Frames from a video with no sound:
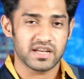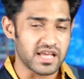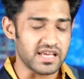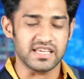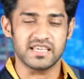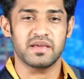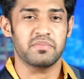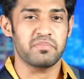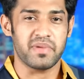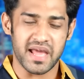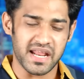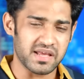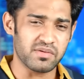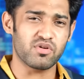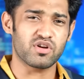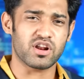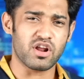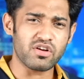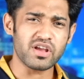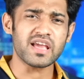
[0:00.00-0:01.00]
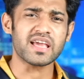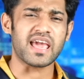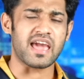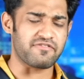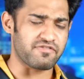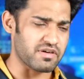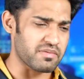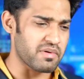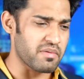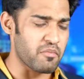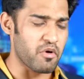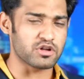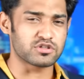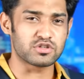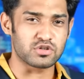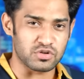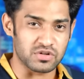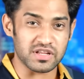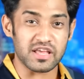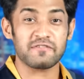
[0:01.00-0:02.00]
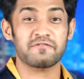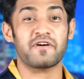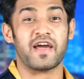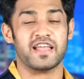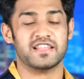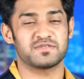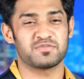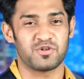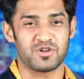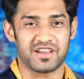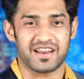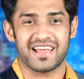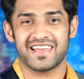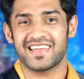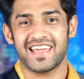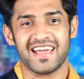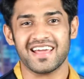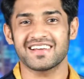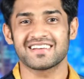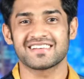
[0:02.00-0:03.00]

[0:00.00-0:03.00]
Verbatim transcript: नहीं ये मैं नहीं बोल रहा हूँ कि कैफे में मौजूद उनके फैंस बोल रही है